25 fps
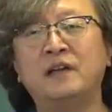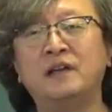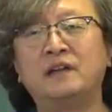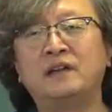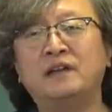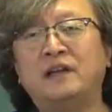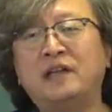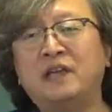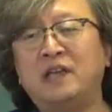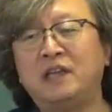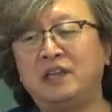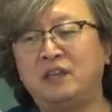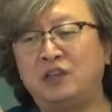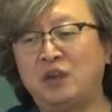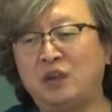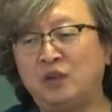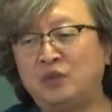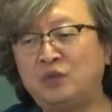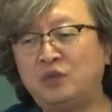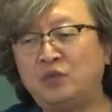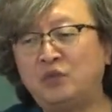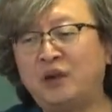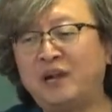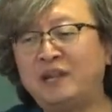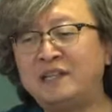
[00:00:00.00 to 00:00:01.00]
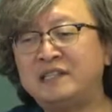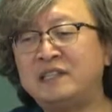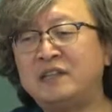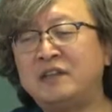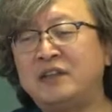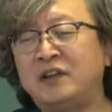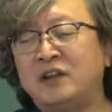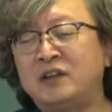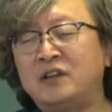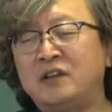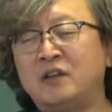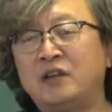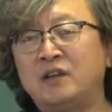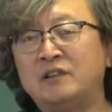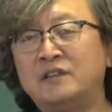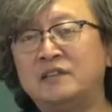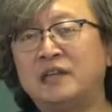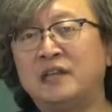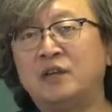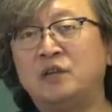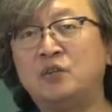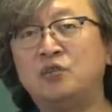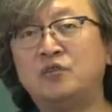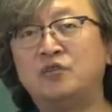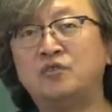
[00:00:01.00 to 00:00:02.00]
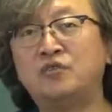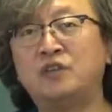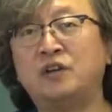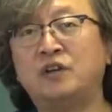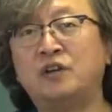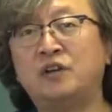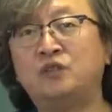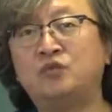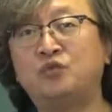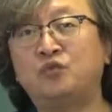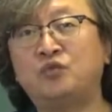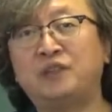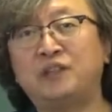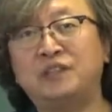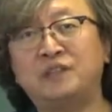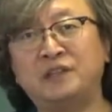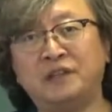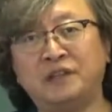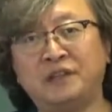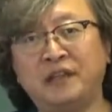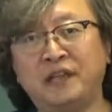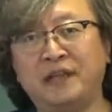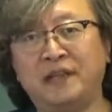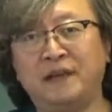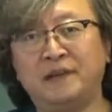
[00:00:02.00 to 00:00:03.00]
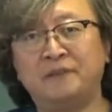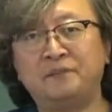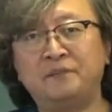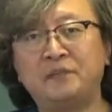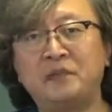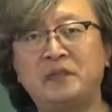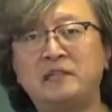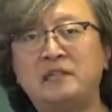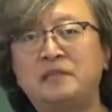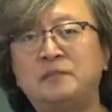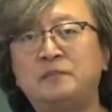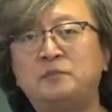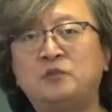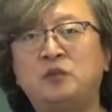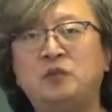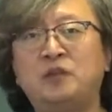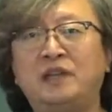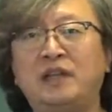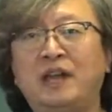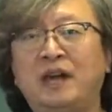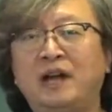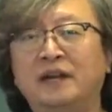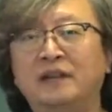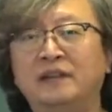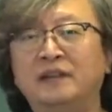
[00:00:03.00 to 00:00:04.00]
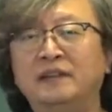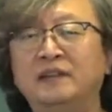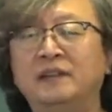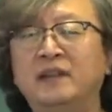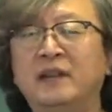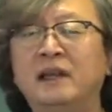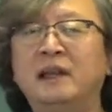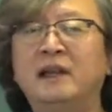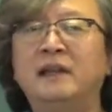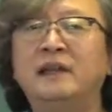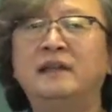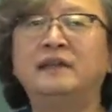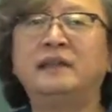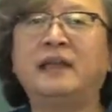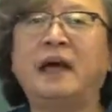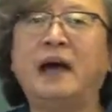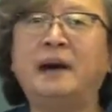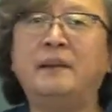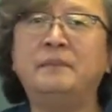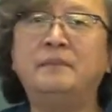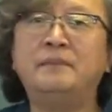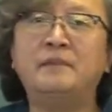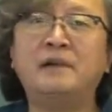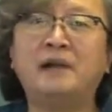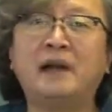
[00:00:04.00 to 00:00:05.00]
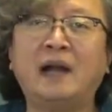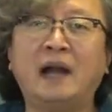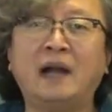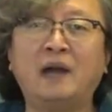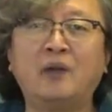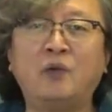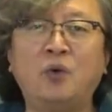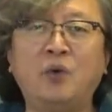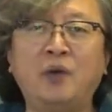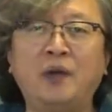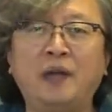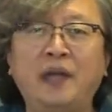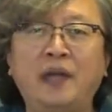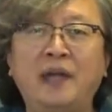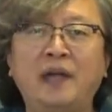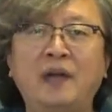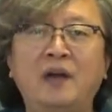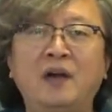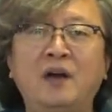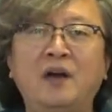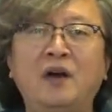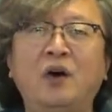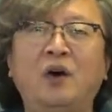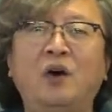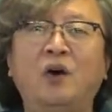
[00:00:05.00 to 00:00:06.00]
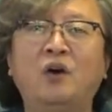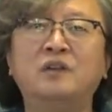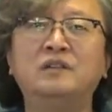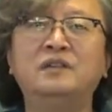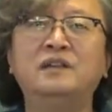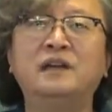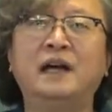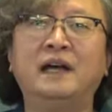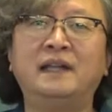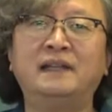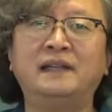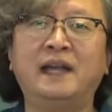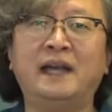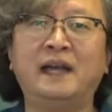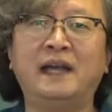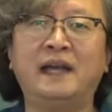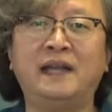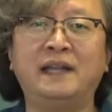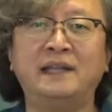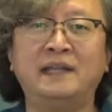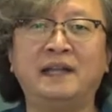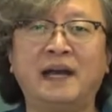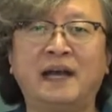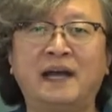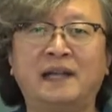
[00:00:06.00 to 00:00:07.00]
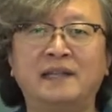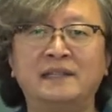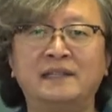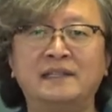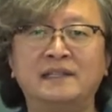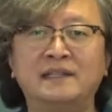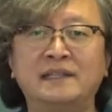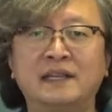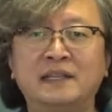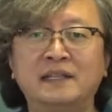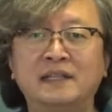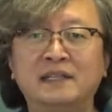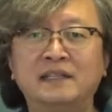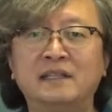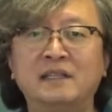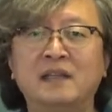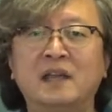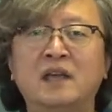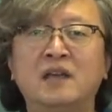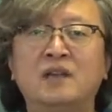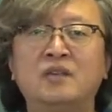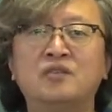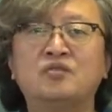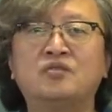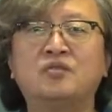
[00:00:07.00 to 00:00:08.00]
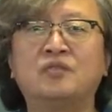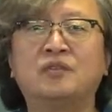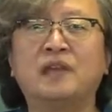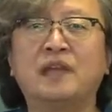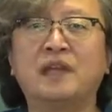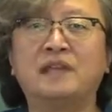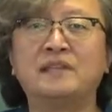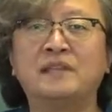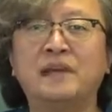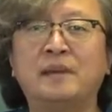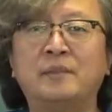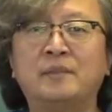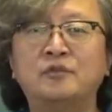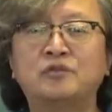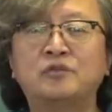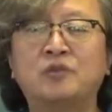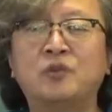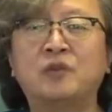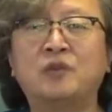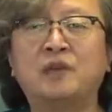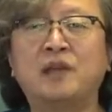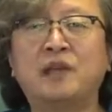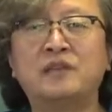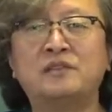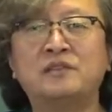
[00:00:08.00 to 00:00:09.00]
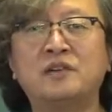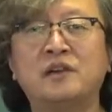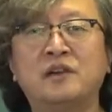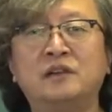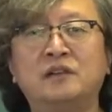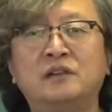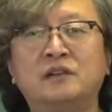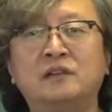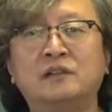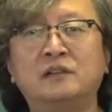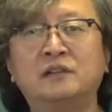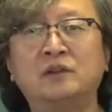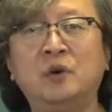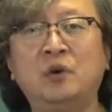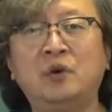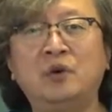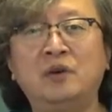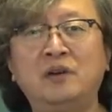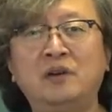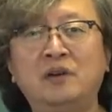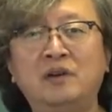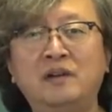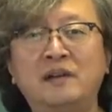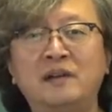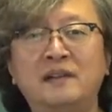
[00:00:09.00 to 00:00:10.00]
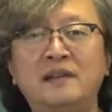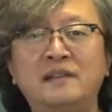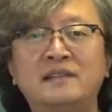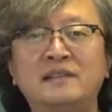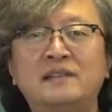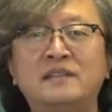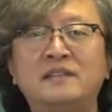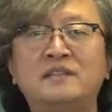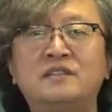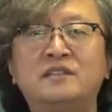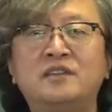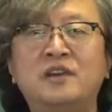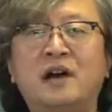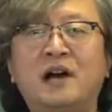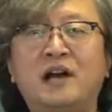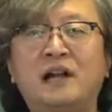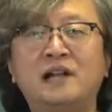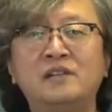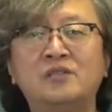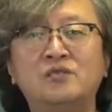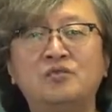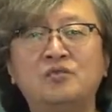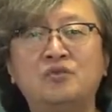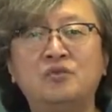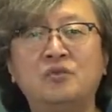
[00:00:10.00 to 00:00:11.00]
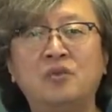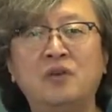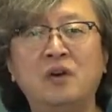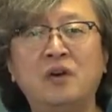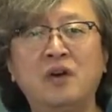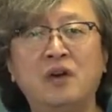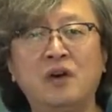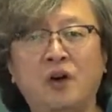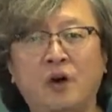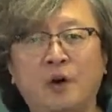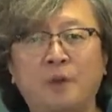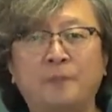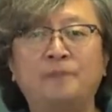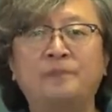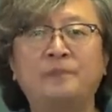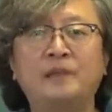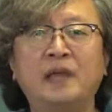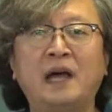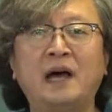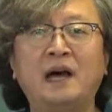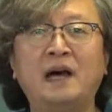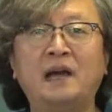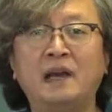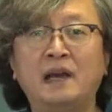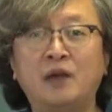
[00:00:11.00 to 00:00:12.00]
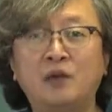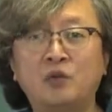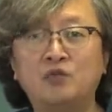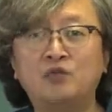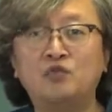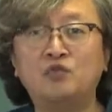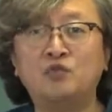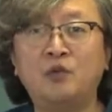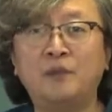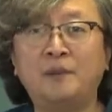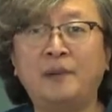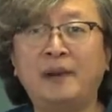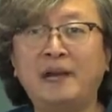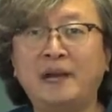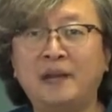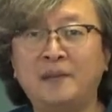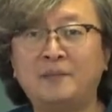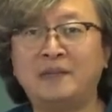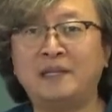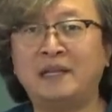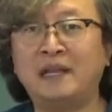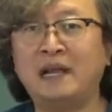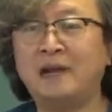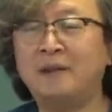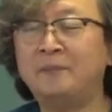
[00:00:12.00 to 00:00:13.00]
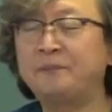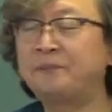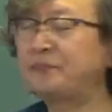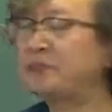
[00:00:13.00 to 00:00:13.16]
그렇게 12가지 결격사유 규정을 두기 전에 10조 1항은 다음 각 호의 어느 하나에 해당하는 자는 중개사무소 개설 등록을 신청할 수 없다라고 출발합니다.